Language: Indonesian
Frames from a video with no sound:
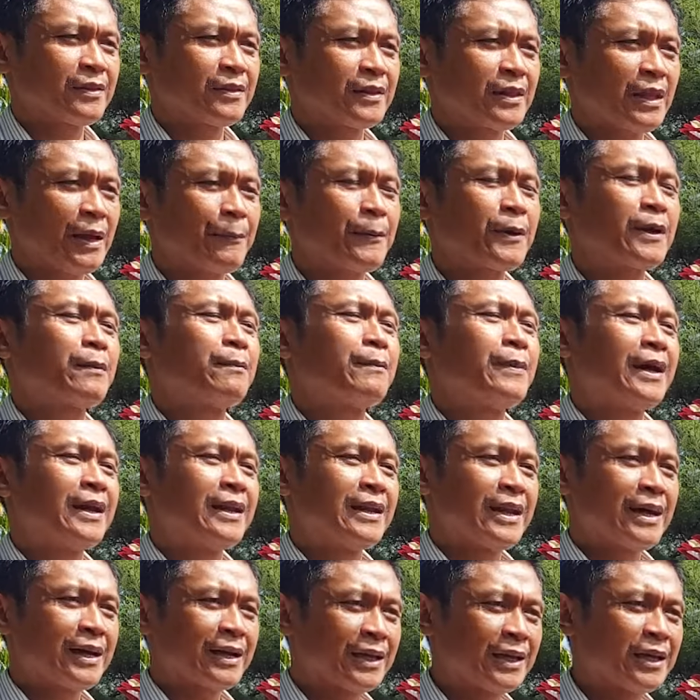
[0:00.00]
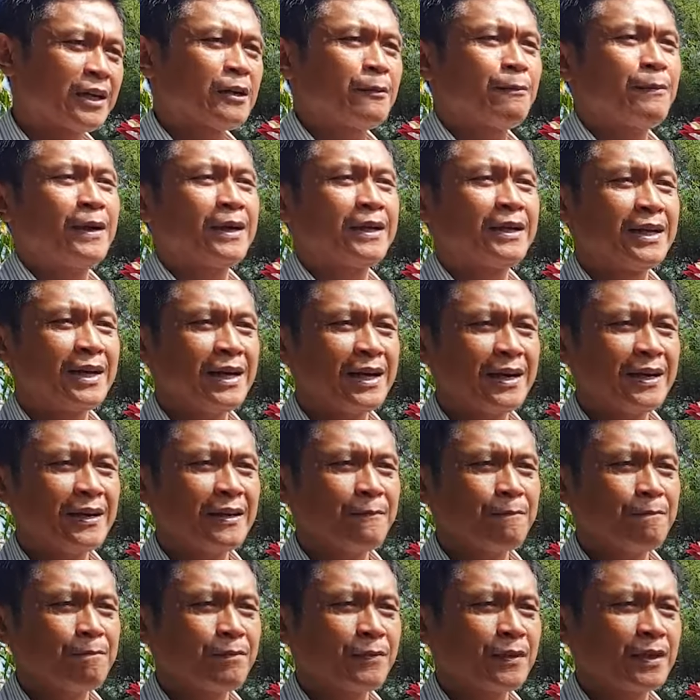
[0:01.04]
Tapi kembali lagi kepada
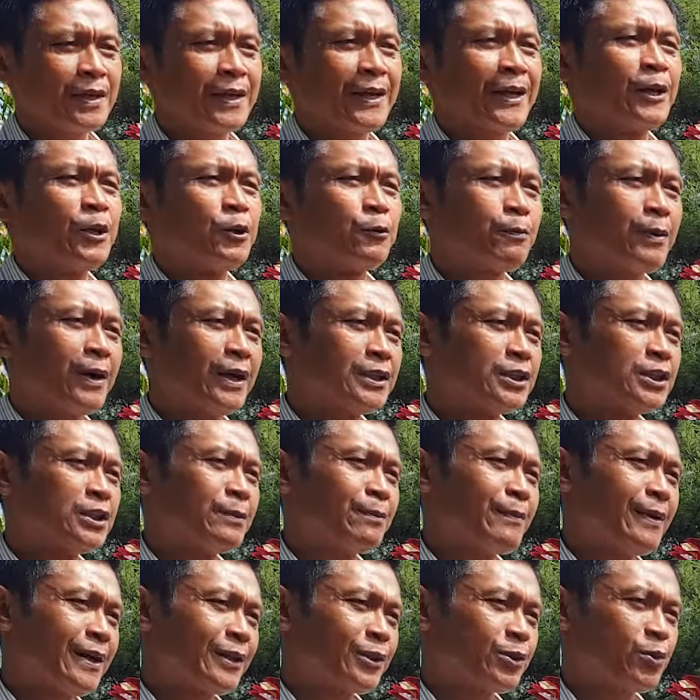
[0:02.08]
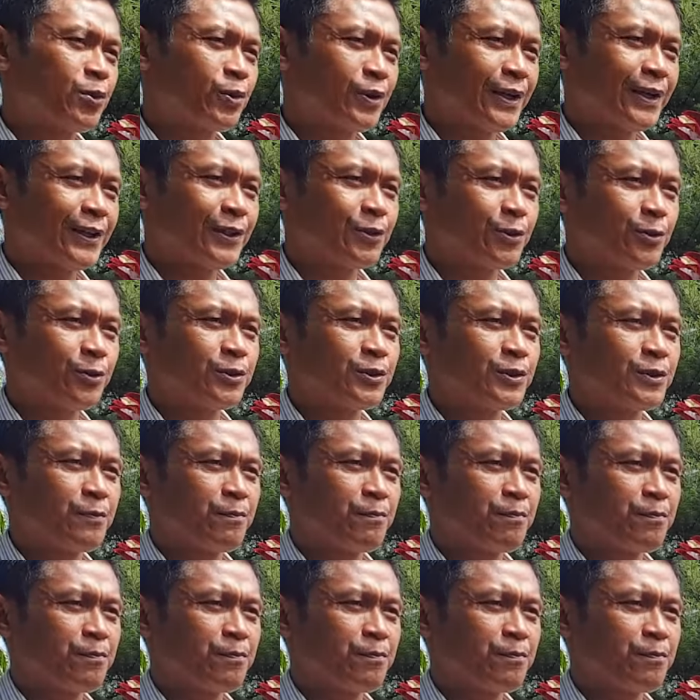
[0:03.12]
kehidupan jemaat Korintus.